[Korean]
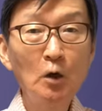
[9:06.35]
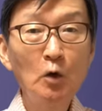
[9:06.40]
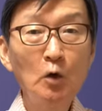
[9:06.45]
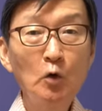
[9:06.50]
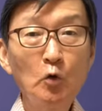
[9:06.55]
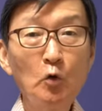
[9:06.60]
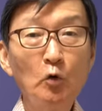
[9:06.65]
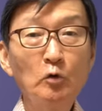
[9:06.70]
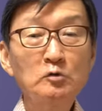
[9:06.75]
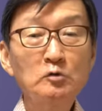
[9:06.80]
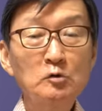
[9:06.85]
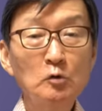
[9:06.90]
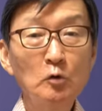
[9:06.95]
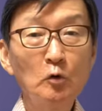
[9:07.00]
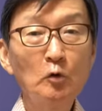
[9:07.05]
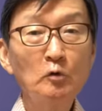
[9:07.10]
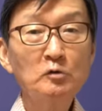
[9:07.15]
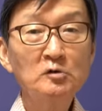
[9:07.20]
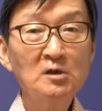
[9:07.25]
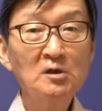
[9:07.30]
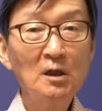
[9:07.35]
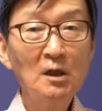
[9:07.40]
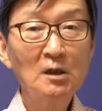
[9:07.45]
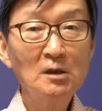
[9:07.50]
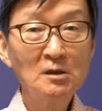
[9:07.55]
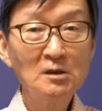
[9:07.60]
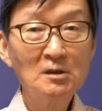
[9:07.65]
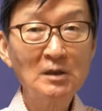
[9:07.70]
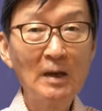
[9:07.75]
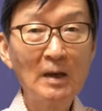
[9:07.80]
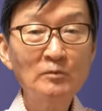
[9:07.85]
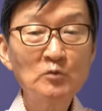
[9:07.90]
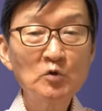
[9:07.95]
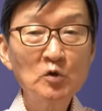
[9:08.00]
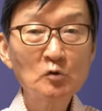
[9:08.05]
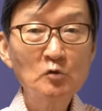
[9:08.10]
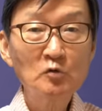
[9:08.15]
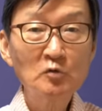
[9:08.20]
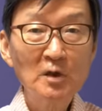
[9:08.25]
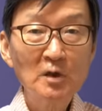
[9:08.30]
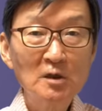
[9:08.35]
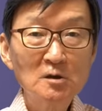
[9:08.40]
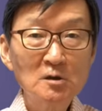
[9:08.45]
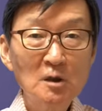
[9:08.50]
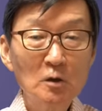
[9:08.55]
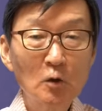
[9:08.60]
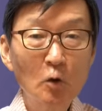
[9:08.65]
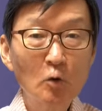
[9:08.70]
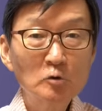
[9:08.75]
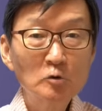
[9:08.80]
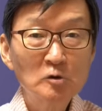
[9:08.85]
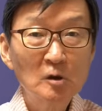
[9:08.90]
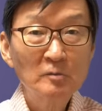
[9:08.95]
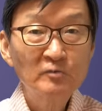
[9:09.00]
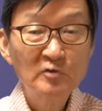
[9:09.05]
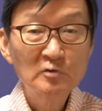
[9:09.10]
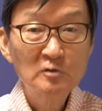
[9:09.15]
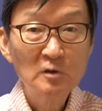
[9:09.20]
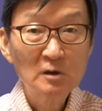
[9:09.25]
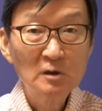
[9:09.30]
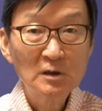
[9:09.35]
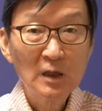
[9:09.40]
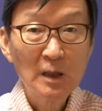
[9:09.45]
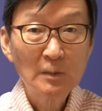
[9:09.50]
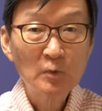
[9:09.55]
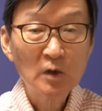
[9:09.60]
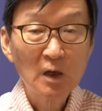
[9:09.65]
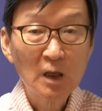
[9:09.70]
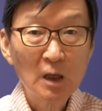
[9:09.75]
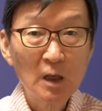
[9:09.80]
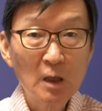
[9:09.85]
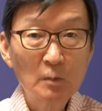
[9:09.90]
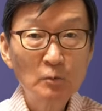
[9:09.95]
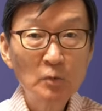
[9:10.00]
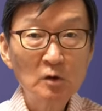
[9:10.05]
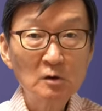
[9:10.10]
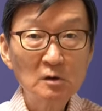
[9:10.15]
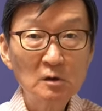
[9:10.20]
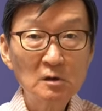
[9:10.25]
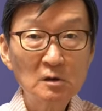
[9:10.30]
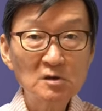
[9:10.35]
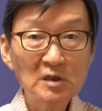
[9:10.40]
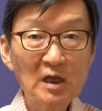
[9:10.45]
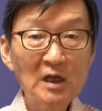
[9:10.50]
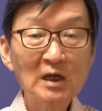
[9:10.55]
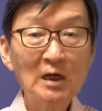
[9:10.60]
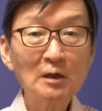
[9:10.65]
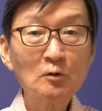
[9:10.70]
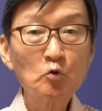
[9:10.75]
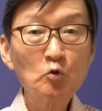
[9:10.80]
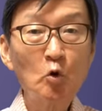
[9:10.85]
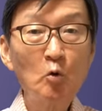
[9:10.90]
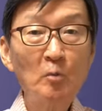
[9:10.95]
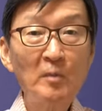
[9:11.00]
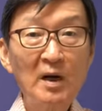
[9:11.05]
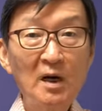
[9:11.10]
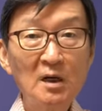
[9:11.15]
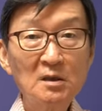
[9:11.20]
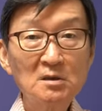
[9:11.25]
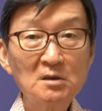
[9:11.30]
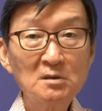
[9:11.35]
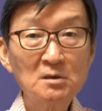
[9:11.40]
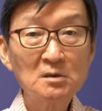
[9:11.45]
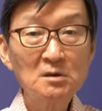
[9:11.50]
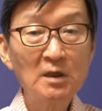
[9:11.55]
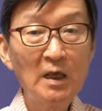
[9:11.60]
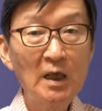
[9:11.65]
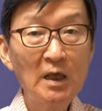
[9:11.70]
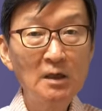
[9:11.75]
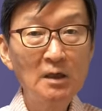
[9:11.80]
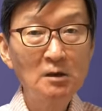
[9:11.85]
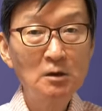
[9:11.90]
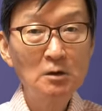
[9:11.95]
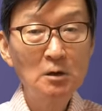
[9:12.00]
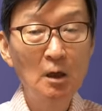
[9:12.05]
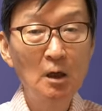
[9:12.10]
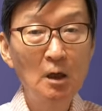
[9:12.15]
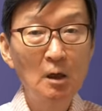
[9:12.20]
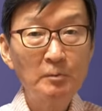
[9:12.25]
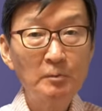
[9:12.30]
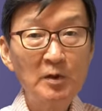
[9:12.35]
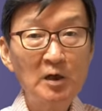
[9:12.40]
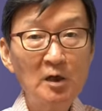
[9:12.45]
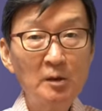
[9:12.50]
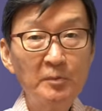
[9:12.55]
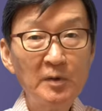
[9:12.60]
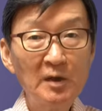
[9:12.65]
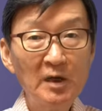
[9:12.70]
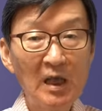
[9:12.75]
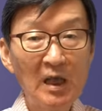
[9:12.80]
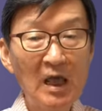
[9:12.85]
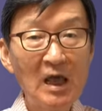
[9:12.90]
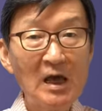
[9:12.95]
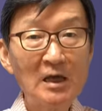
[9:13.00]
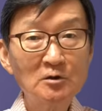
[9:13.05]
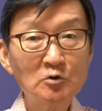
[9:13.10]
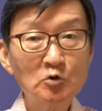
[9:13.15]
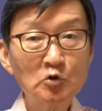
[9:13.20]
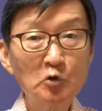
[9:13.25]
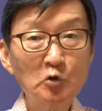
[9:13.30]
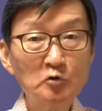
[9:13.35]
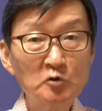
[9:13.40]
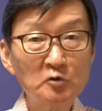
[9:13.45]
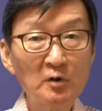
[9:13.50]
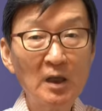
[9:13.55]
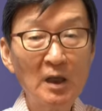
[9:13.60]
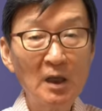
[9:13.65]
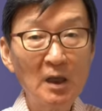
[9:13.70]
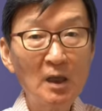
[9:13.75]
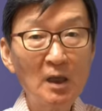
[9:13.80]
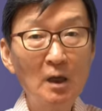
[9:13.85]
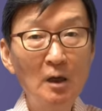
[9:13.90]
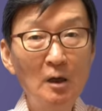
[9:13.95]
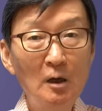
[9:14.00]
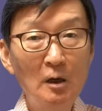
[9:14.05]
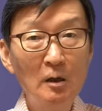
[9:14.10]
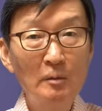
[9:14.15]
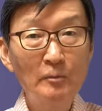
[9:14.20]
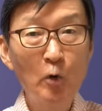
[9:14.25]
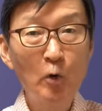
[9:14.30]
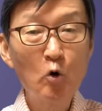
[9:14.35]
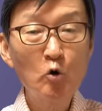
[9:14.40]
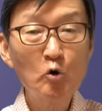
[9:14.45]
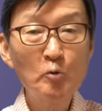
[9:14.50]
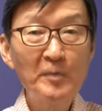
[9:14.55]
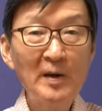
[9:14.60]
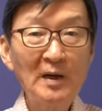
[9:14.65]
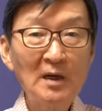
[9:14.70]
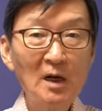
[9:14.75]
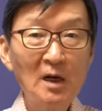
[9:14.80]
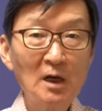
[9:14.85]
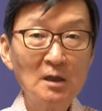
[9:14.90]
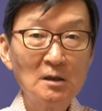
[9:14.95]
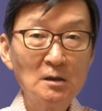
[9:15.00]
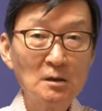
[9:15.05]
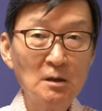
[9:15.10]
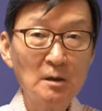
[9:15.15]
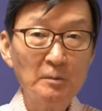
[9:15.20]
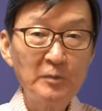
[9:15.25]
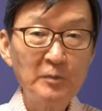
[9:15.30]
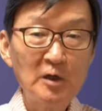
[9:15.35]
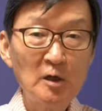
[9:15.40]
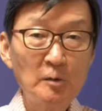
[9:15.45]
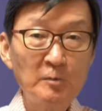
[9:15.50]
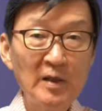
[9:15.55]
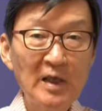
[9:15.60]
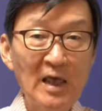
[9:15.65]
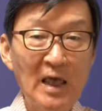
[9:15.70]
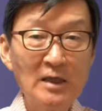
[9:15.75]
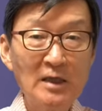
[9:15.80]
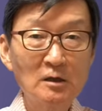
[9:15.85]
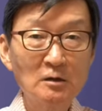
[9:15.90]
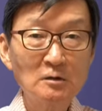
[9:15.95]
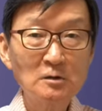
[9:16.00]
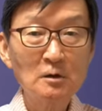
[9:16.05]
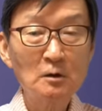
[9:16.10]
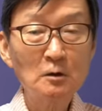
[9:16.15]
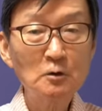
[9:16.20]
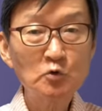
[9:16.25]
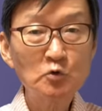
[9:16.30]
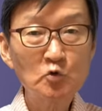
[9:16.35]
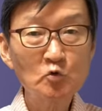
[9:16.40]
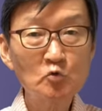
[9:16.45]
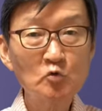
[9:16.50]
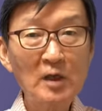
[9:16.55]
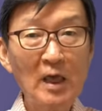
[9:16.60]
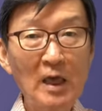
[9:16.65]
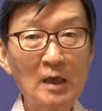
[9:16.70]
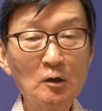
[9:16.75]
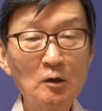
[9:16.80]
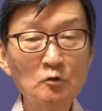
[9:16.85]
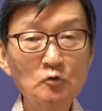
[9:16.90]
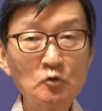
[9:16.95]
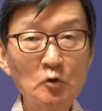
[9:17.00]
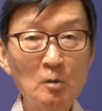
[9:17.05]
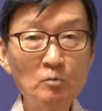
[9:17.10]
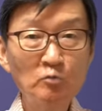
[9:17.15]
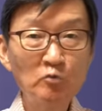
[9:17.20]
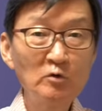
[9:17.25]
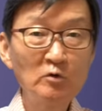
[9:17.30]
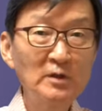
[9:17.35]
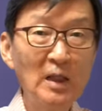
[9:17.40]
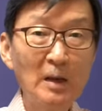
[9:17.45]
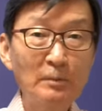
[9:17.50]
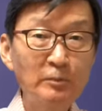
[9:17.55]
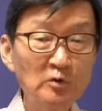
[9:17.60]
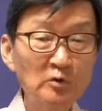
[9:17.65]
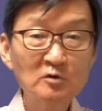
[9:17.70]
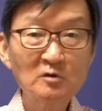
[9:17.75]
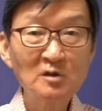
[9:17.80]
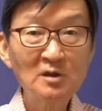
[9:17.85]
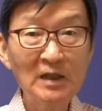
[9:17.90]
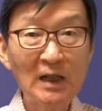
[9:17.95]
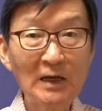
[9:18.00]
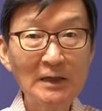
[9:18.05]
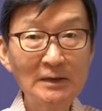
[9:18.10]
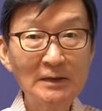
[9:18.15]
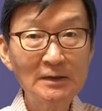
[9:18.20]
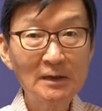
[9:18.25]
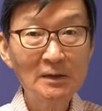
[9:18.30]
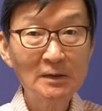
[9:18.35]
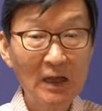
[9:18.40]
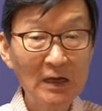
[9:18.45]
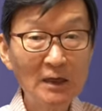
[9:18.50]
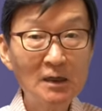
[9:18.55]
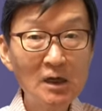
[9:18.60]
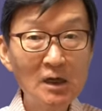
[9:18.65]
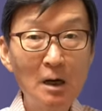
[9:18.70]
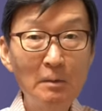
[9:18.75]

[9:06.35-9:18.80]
요, 새 이게 남중 국해에서 영토 분쟁 때문에 뭐 세칸 토마스에 있는 필리핀 해안 초소에 보급하러 가는 필리핀 해경선을 중국 해경선에 물대포 쓰고 나니까